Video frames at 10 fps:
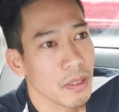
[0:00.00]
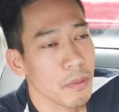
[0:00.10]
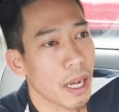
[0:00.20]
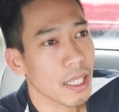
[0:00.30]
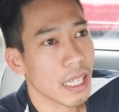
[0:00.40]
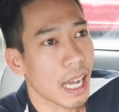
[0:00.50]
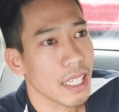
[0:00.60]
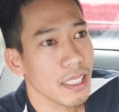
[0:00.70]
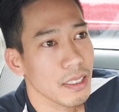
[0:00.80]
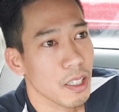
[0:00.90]
nhưng mà hãy cãi
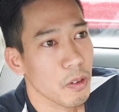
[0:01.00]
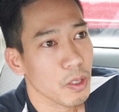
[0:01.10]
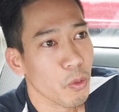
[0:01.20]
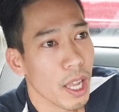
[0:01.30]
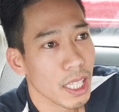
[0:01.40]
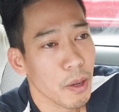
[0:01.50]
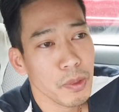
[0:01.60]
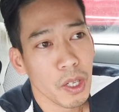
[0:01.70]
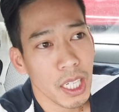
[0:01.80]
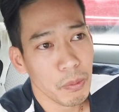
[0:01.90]
đi thấy không tao qua tao học
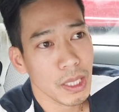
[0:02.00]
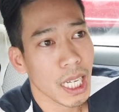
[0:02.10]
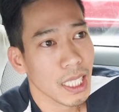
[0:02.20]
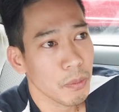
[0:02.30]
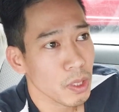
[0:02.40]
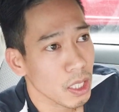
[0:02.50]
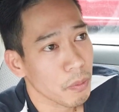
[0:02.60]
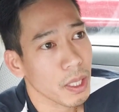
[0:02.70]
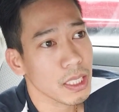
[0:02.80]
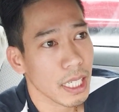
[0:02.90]
cho anh học tiếng Anh không cho anh
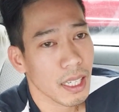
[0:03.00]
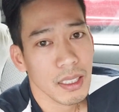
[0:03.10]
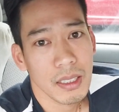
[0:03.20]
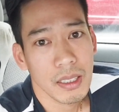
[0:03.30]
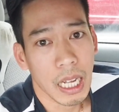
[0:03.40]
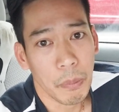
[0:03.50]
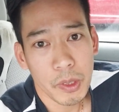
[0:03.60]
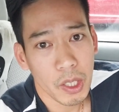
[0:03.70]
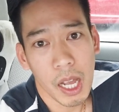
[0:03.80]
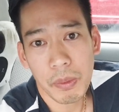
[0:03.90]
học lái xe không
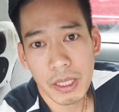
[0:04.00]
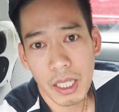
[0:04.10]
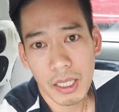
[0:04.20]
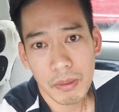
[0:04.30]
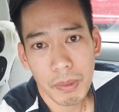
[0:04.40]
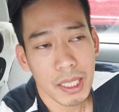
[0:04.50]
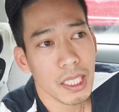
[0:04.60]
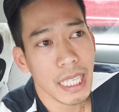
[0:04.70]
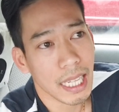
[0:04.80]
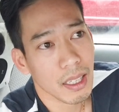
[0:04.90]
cho anh học gì chân bắt nó
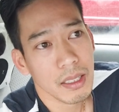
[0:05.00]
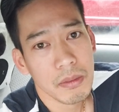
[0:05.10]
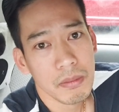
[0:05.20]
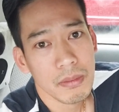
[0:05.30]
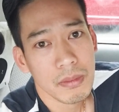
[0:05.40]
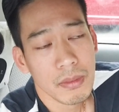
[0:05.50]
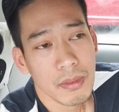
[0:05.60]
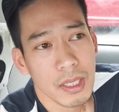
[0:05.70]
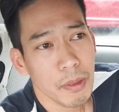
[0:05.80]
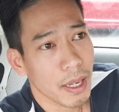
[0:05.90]
ở nhà thôi
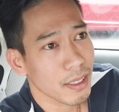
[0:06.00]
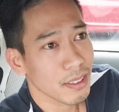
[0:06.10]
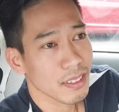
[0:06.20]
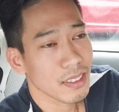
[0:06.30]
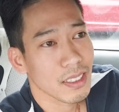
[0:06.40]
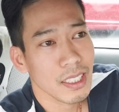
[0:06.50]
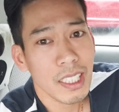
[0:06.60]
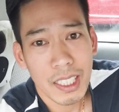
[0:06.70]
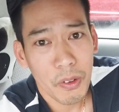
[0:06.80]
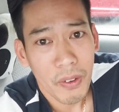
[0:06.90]
nhưng mà
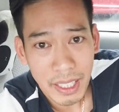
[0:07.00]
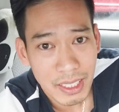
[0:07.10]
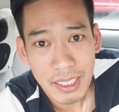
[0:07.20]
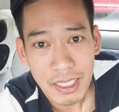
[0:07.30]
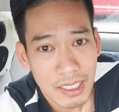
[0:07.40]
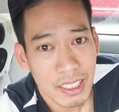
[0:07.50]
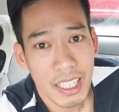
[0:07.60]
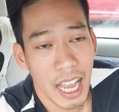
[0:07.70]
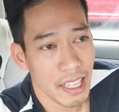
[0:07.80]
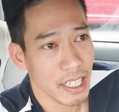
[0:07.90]
nó đâu phải
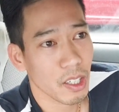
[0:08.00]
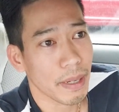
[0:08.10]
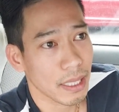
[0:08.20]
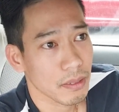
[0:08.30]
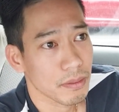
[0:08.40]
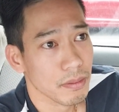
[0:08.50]
dễ gì đó các bạn